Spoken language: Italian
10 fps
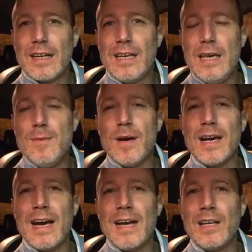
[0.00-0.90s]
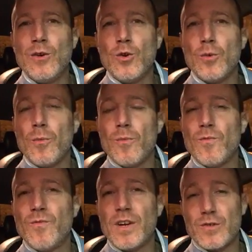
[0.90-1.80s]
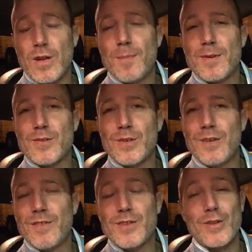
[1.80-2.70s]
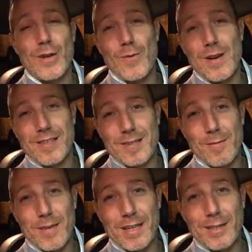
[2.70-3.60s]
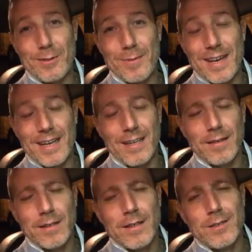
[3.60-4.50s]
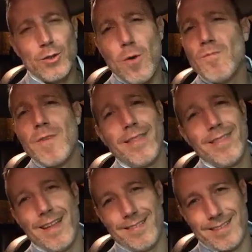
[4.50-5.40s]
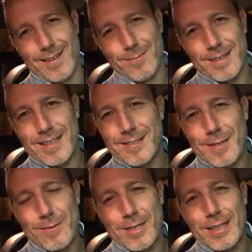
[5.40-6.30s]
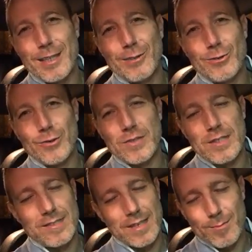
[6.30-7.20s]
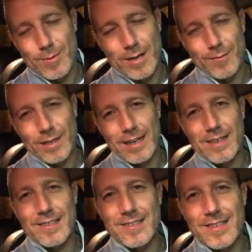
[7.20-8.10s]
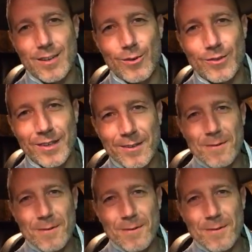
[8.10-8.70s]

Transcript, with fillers: chi magari o verso la persona verso la quale stiamo chiedendo magari non vendetta, ma che stiamo chiedendo giustizia, che poi alla fine è la stessa cosa.